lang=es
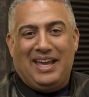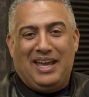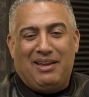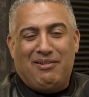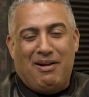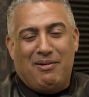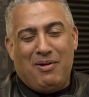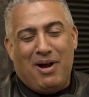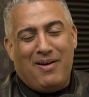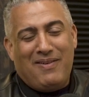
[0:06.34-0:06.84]
Y
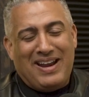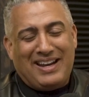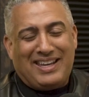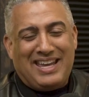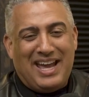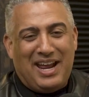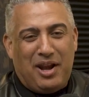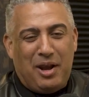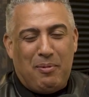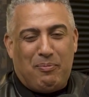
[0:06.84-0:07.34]
vamos a ver
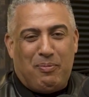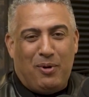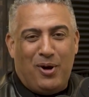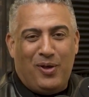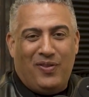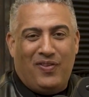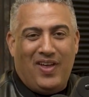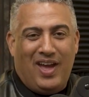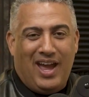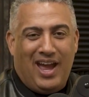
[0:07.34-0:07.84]
quién
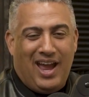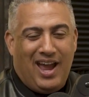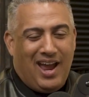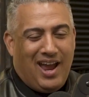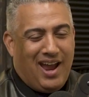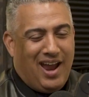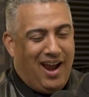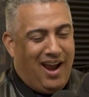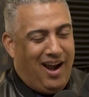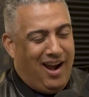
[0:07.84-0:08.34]

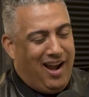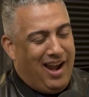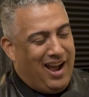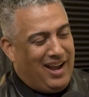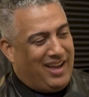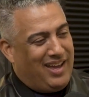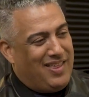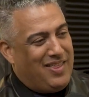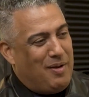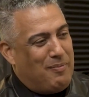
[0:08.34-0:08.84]
responde, la
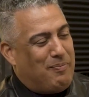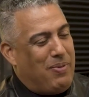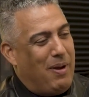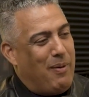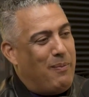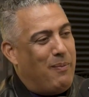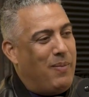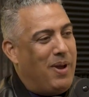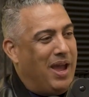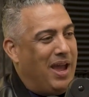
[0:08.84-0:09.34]
querida
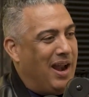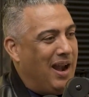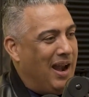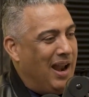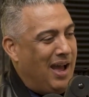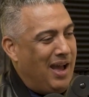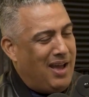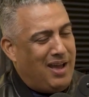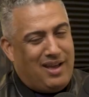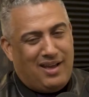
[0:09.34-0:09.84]

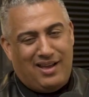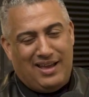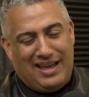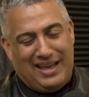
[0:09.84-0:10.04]
Pamela